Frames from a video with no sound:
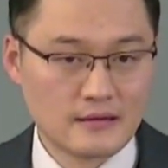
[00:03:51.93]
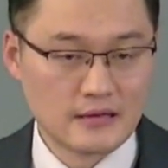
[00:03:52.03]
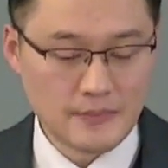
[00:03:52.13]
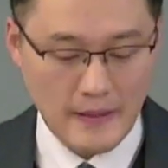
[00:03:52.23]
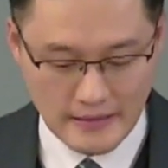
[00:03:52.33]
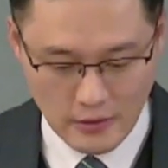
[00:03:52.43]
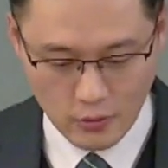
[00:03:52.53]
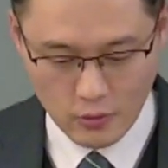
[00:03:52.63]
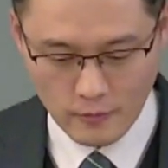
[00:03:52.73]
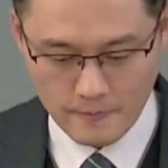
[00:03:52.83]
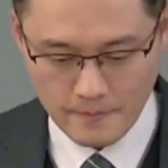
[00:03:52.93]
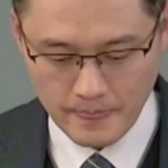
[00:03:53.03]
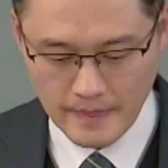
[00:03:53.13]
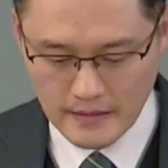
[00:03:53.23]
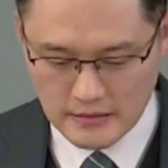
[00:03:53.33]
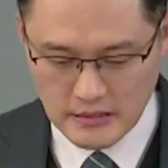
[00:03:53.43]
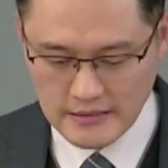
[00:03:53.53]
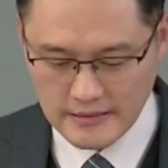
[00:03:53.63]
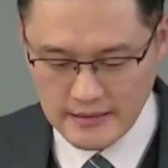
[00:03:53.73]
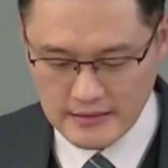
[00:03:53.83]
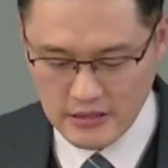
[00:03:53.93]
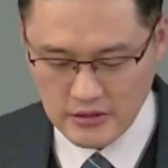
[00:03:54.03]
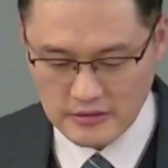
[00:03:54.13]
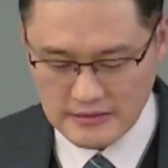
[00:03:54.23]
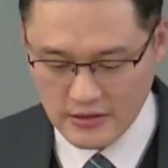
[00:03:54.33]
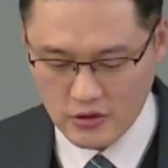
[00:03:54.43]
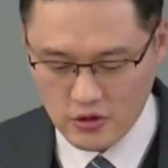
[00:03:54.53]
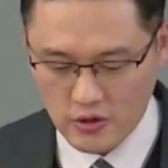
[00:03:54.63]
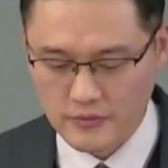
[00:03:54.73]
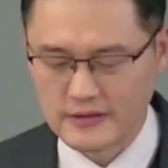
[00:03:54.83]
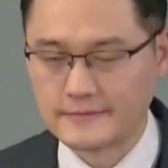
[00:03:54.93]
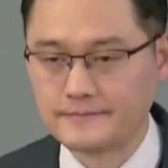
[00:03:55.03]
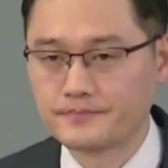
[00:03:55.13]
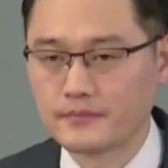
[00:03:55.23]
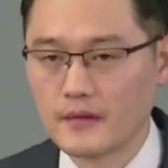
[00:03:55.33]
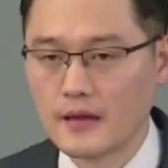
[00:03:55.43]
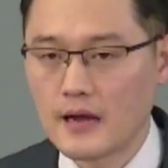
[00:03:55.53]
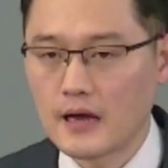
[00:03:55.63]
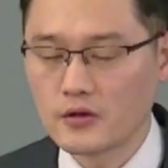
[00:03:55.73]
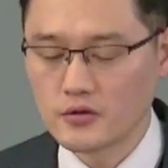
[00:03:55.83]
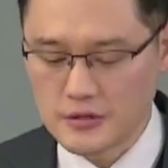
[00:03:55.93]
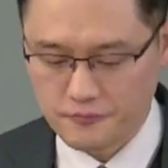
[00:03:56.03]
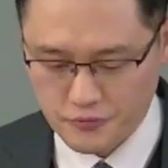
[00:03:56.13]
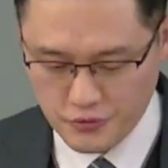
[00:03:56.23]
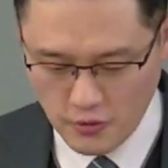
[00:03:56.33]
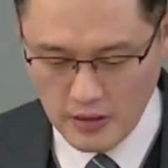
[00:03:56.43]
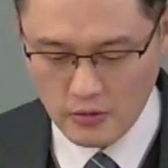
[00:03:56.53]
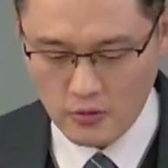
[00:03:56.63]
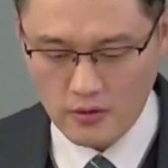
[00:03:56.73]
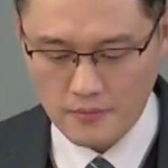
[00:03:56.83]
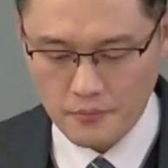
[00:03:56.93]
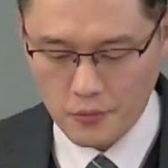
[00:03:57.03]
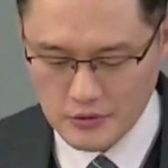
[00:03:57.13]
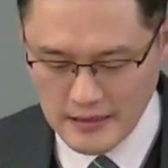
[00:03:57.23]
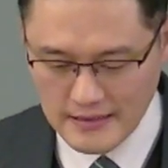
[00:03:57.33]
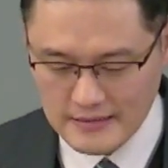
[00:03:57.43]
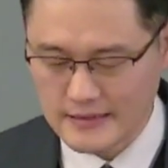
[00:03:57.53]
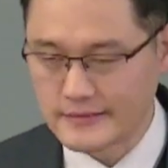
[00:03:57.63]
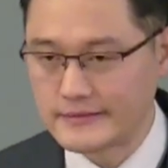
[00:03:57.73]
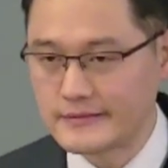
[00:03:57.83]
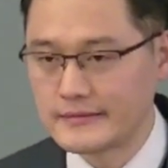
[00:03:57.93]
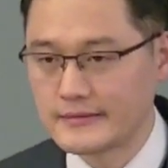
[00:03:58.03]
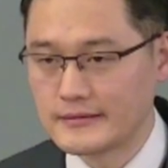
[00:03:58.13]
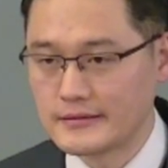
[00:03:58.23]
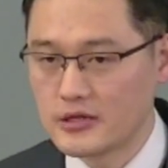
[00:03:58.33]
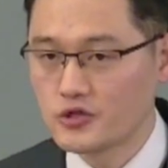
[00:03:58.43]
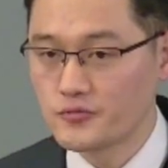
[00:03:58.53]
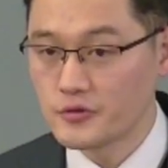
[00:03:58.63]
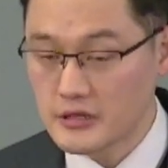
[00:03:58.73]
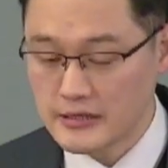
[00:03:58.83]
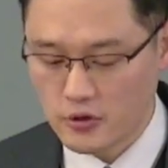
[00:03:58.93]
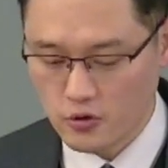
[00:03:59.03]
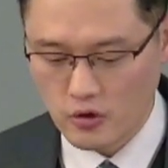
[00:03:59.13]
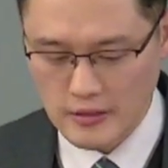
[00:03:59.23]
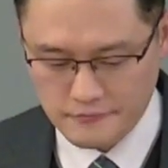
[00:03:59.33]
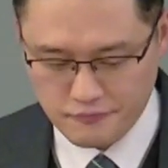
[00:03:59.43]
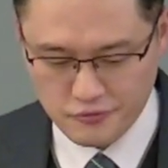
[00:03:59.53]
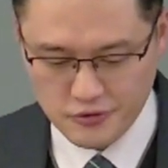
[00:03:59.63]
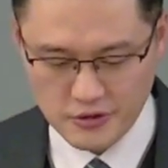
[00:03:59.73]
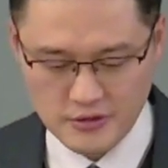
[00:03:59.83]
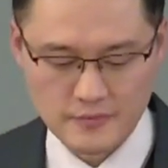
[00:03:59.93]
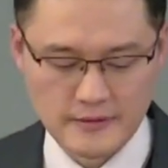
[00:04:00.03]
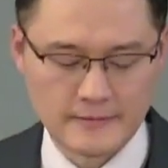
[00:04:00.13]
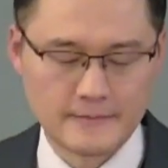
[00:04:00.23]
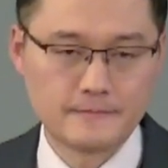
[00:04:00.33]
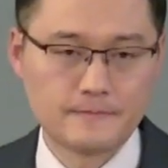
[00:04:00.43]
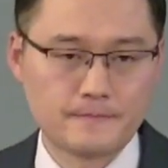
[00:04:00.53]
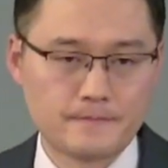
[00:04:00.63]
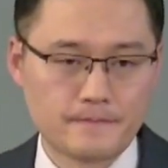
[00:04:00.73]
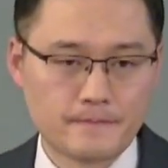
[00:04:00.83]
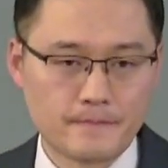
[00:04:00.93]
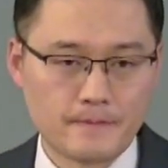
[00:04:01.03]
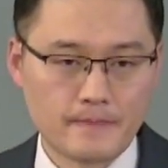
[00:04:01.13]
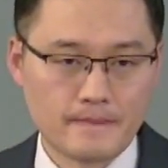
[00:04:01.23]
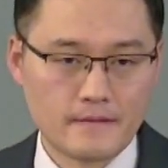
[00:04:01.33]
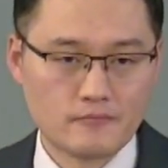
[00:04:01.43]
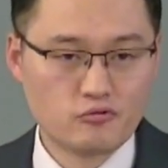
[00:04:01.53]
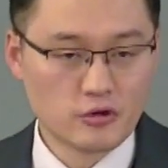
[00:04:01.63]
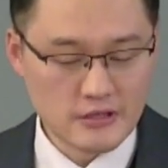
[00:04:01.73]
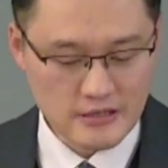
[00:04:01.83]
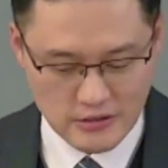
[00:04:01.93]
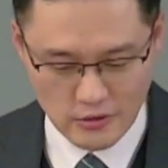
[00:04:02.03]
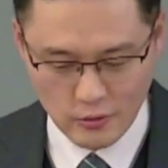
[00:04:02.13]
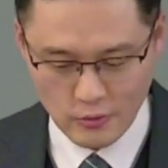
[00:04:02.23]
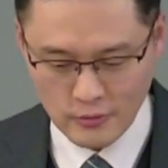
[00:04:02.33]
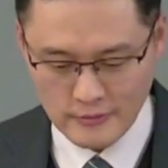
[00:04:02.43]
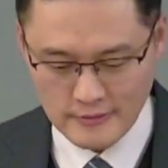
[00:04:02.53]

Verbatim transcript: 그 반대로 제자 될 자격이 없는 한없이 부족하고 모자란 자들을 예수님은 제자로 부르셨습니다. 무엇을 근거로요?